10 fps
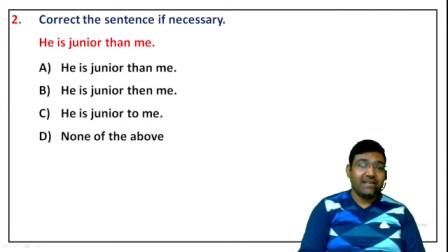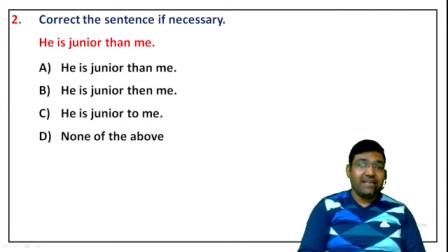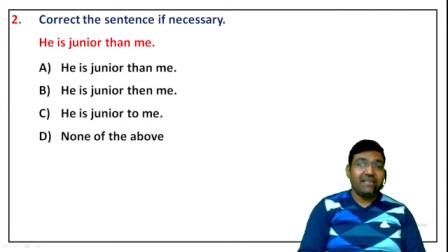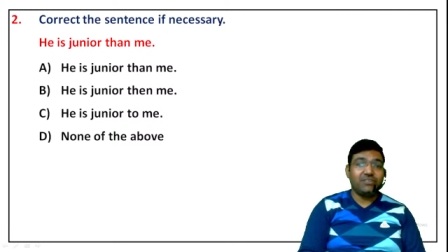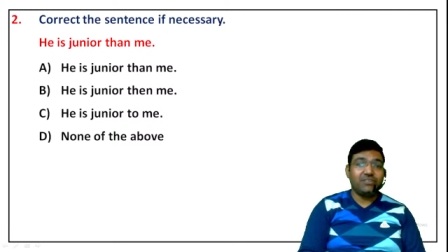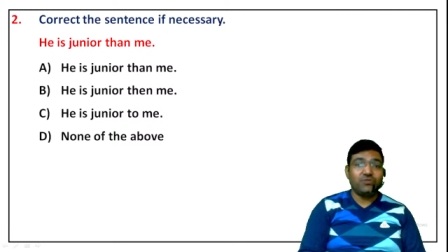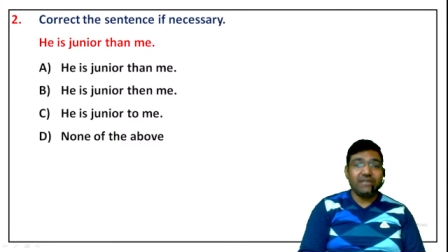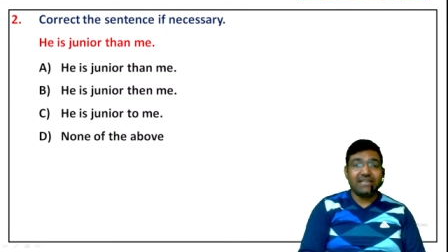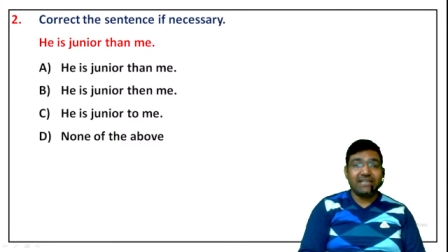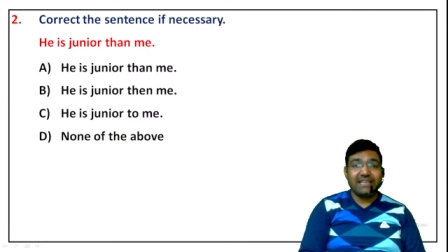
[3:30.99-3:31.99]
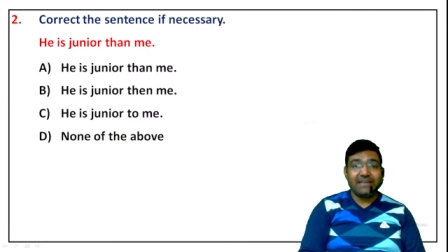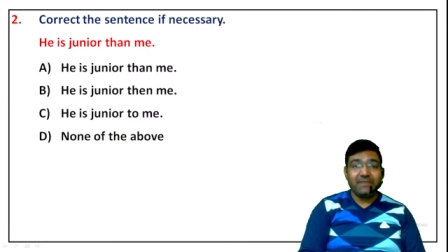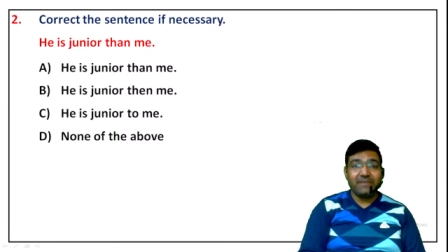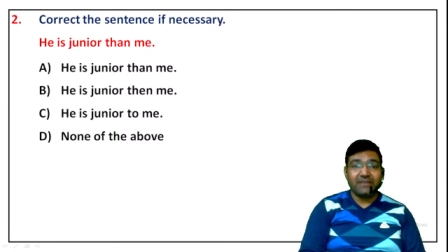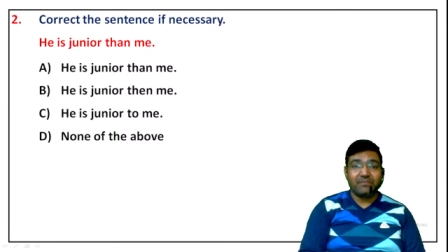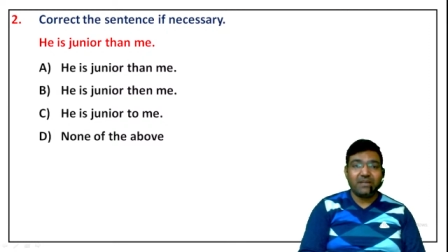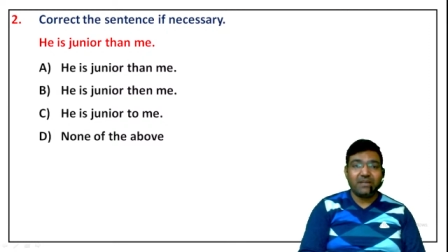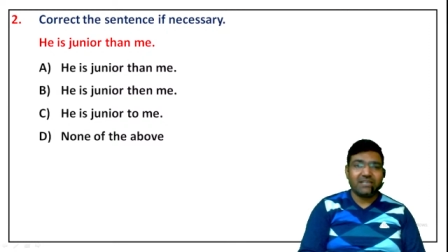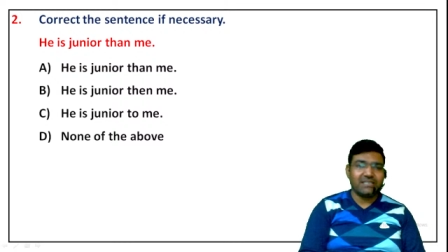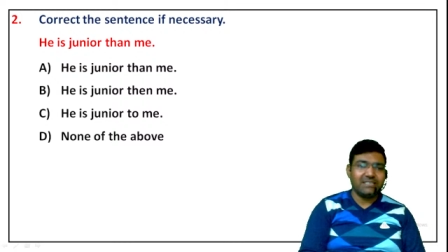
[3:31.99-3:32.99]
ही जूनियर देन मी बड़ी
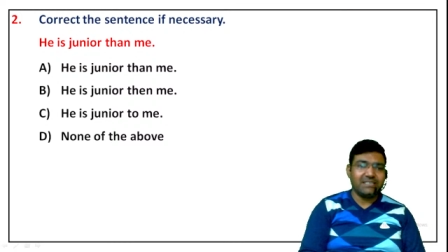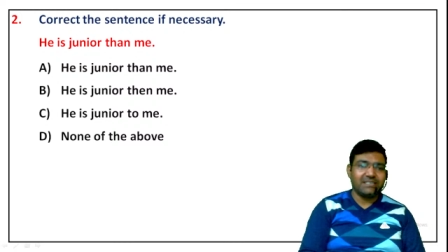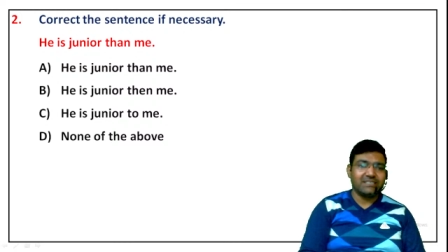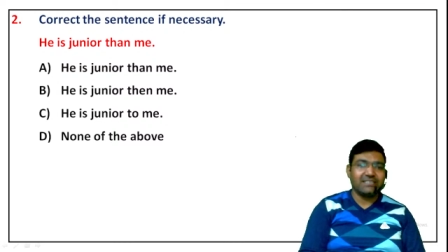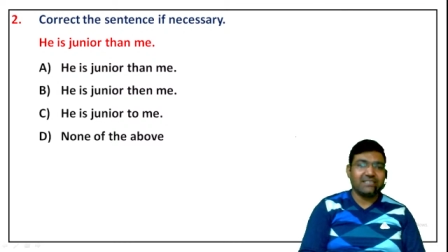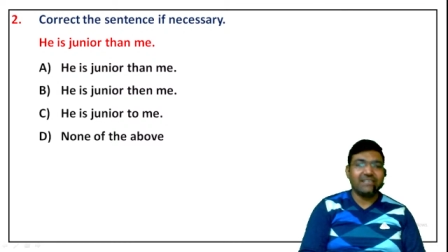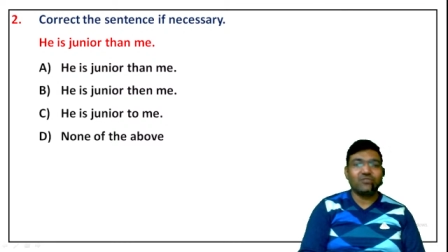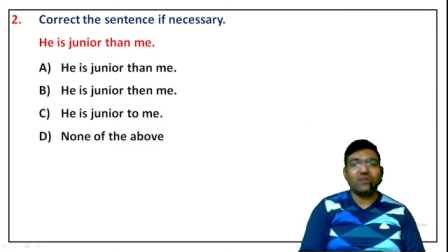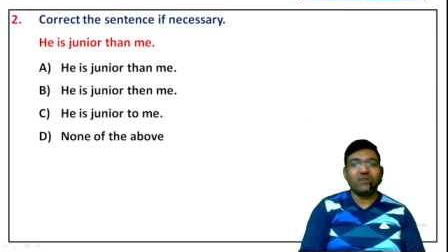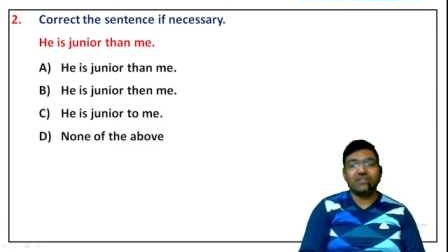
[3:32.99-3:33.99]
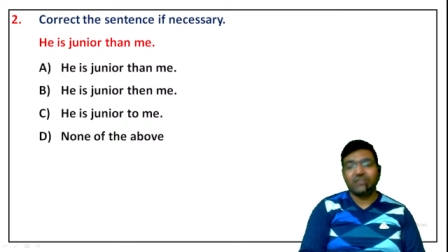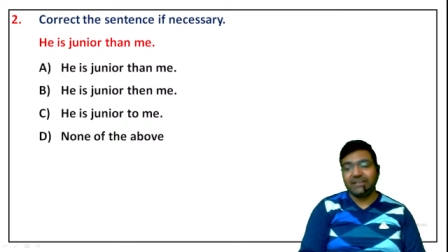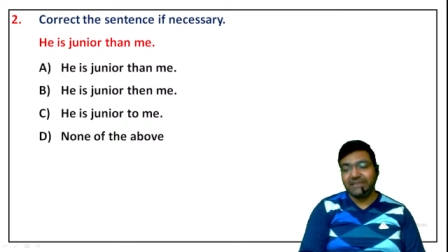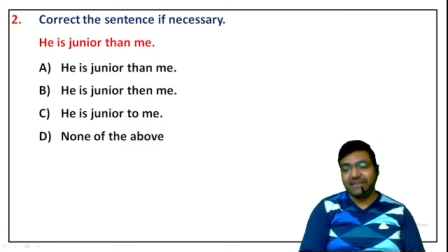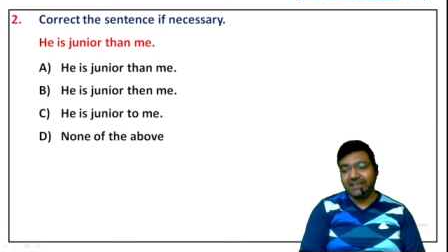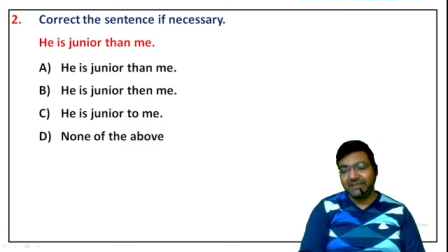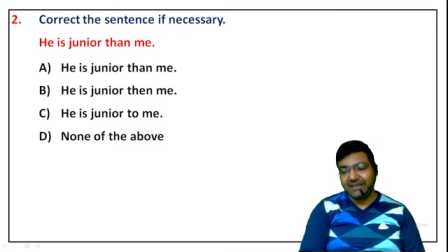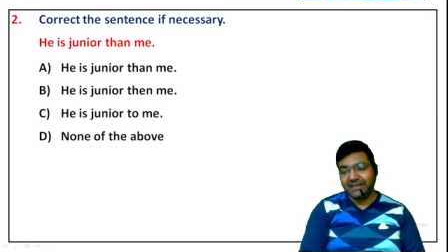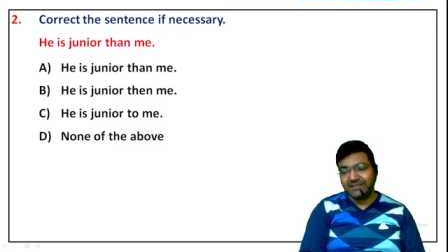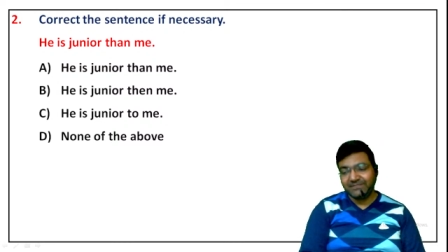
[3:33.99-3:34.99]
आसानी से कर सकते हैं इसको आंसर क्या बनेगा
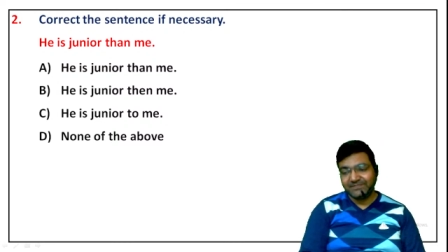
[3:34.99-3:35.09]
हमारा